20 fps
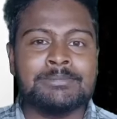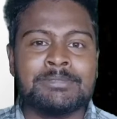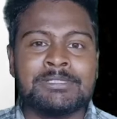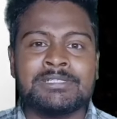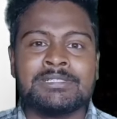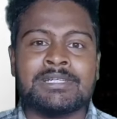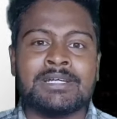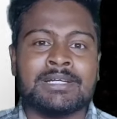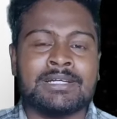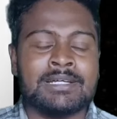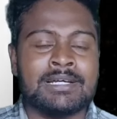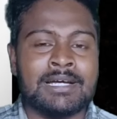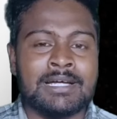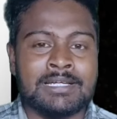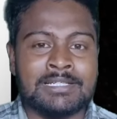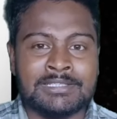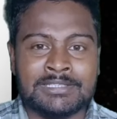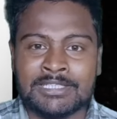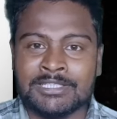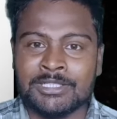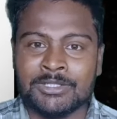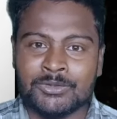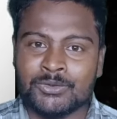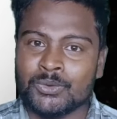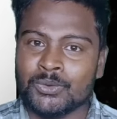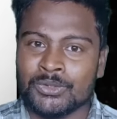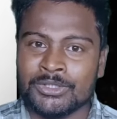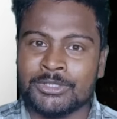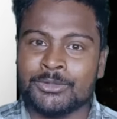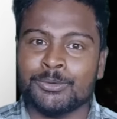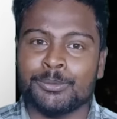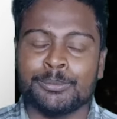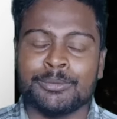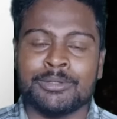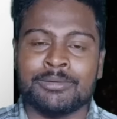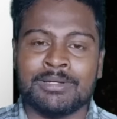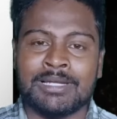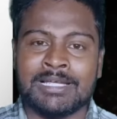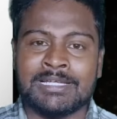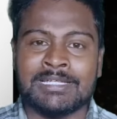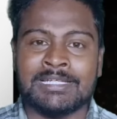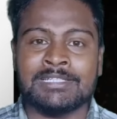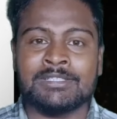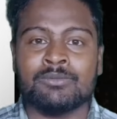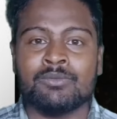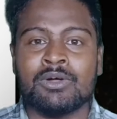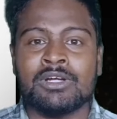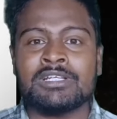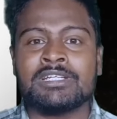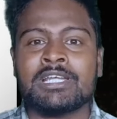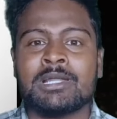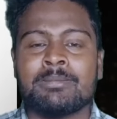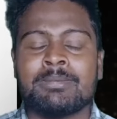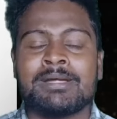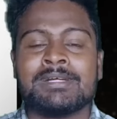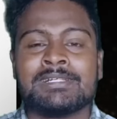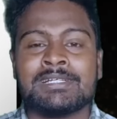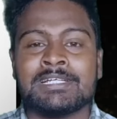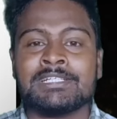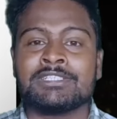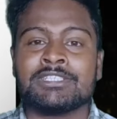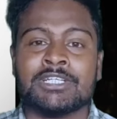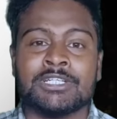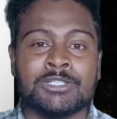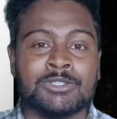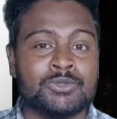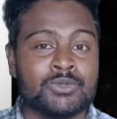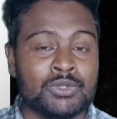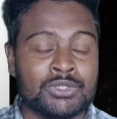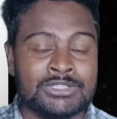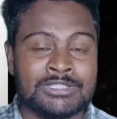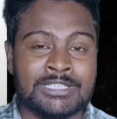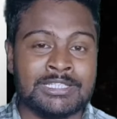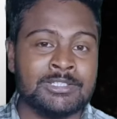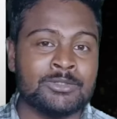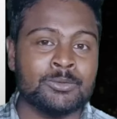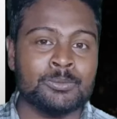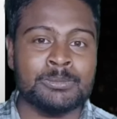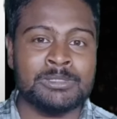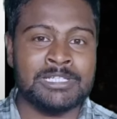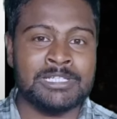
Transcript: टीबी तक का इंटरनल स्टोरेज देखने को मिलने वाला है यानी वन टेराबाइट का इंटरनल स्टोरेज के साथ देखने